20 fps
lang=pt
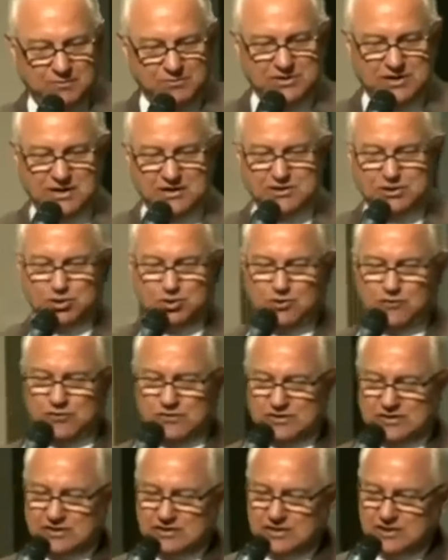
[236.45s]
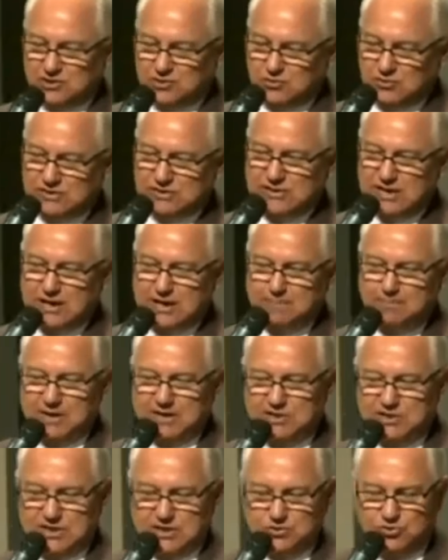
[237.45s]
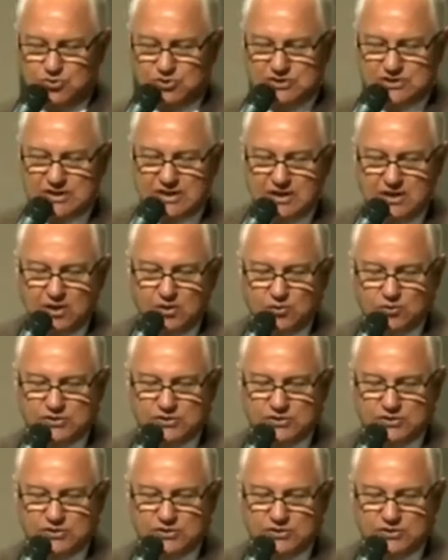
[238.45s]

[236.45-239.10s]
vamos ler de novo esse texto que está na página 12: